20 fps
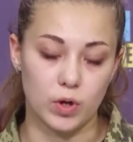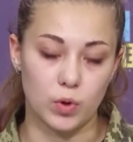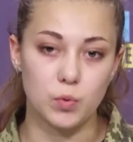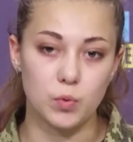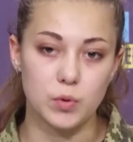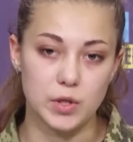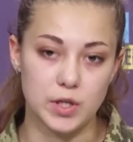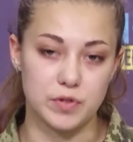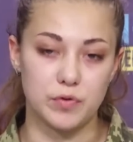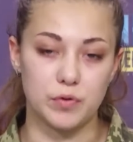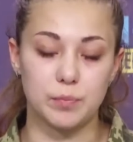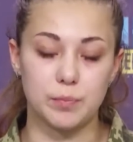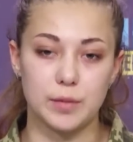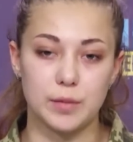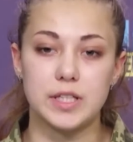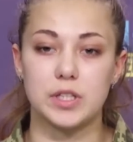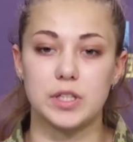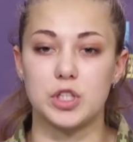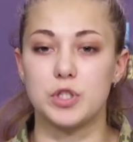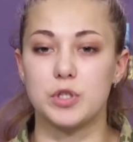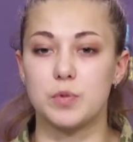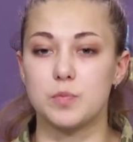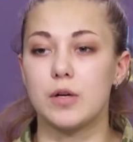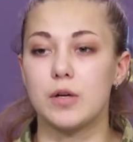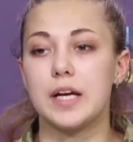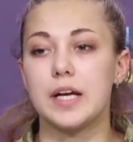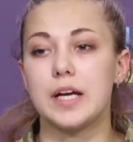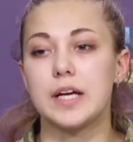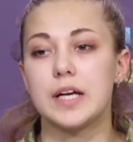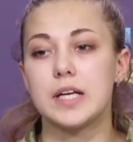Các đơn vị hỏa tiễn
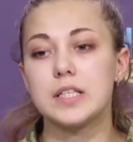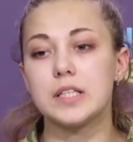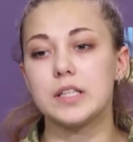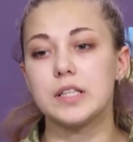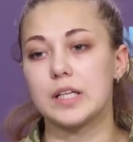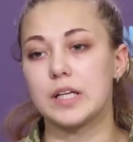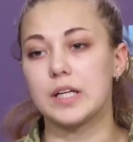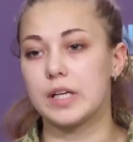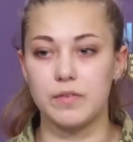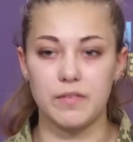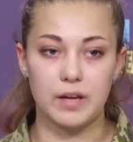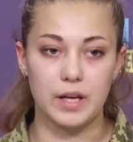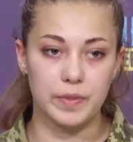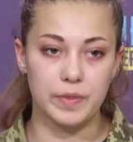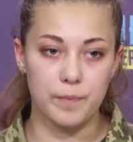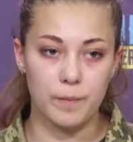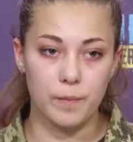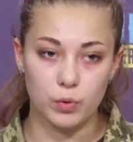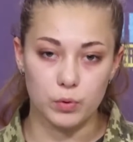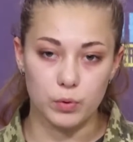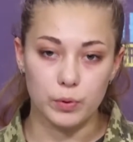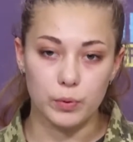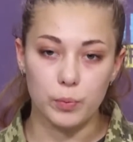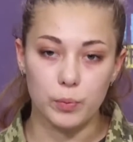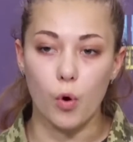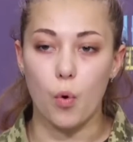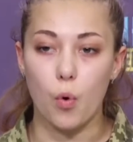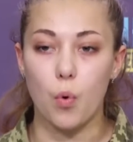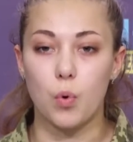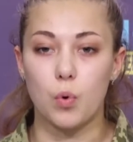và pháo binh của lực lượng vũ
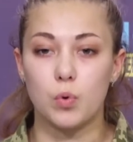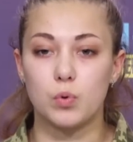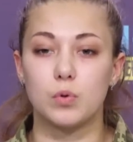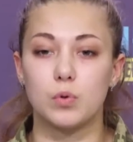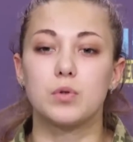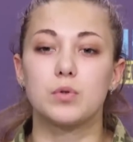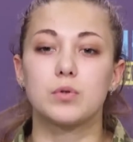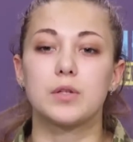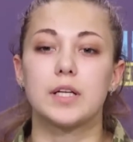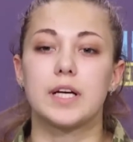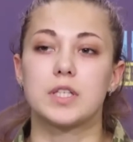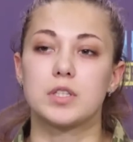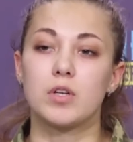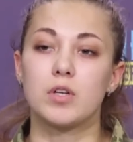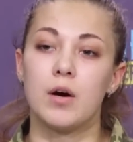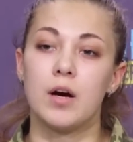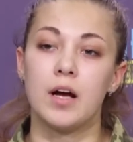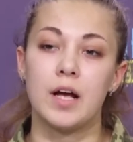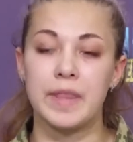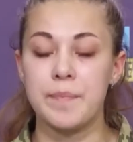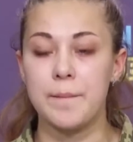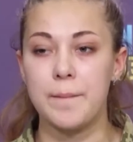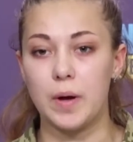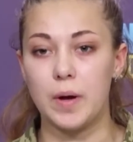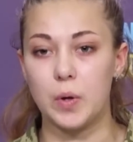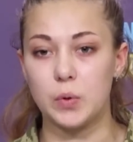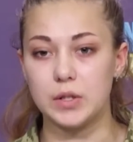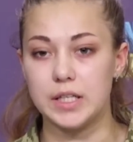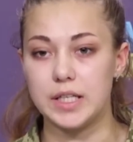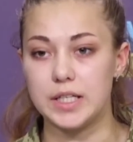trang Ukraine đã tấn công
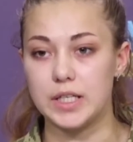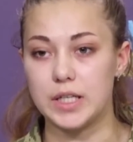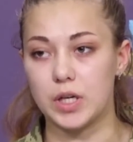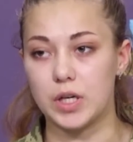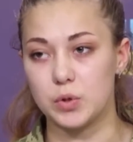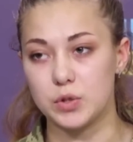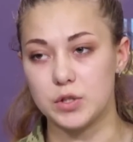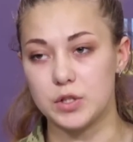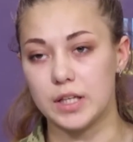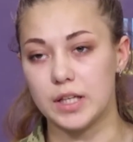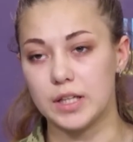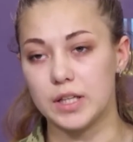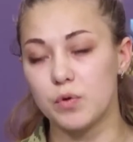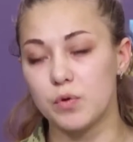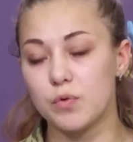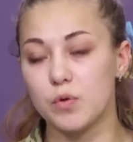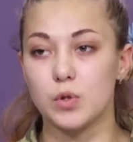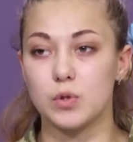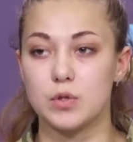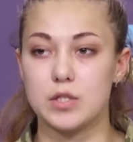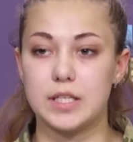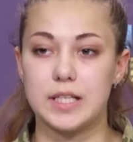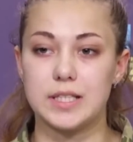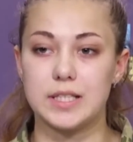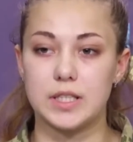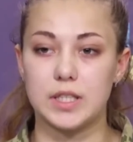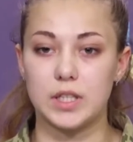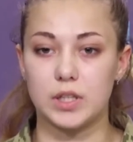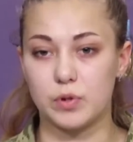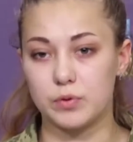ba mươi tư lần vào các khu vực
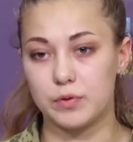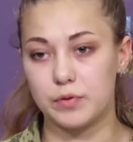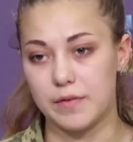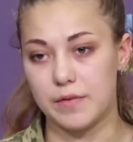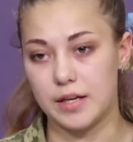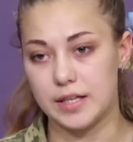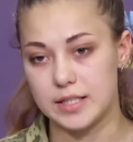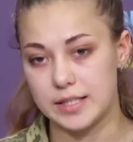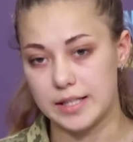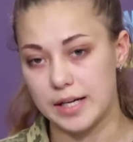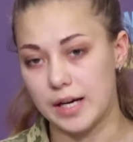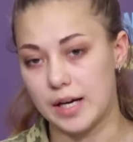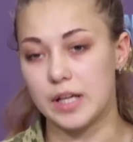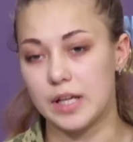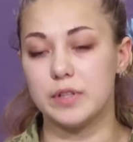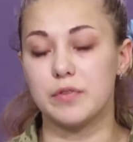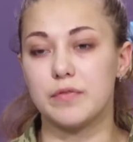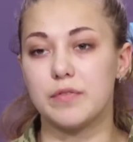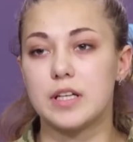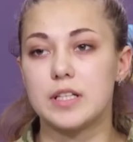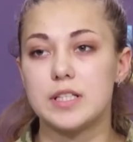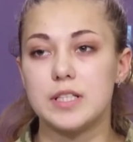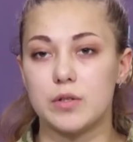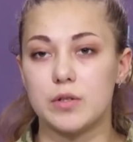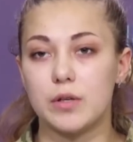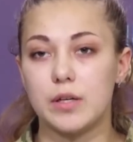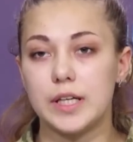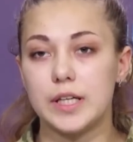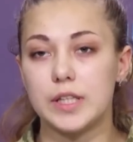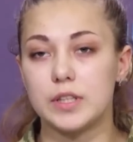tập trung nhân lực và thiết bị
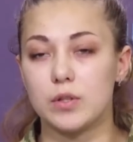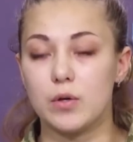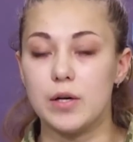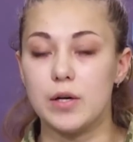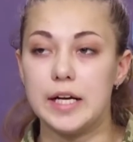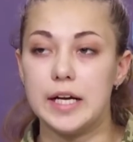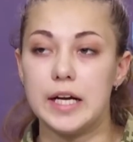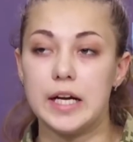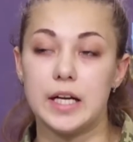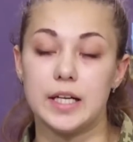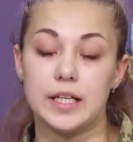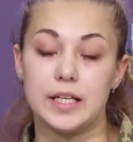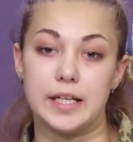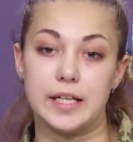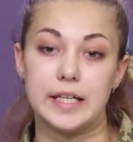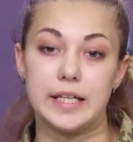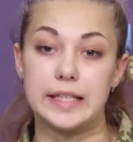của quân xâm lược.